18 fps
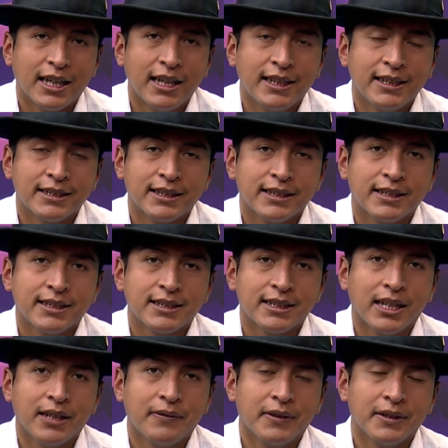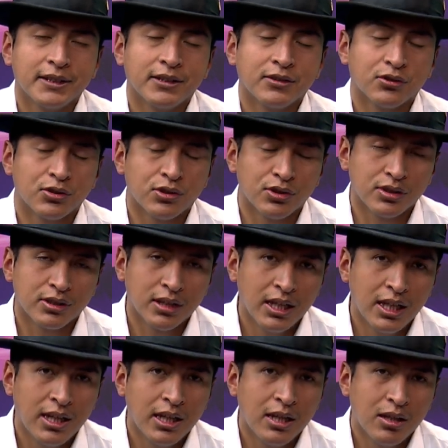en esas estafas y nosotros
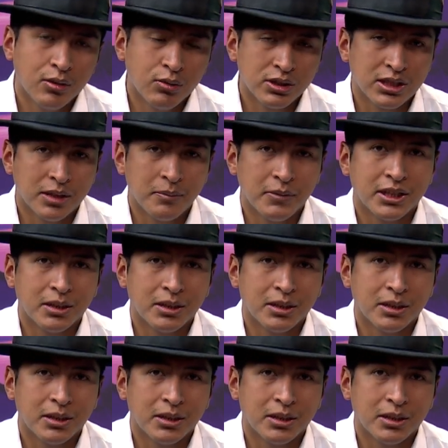justamente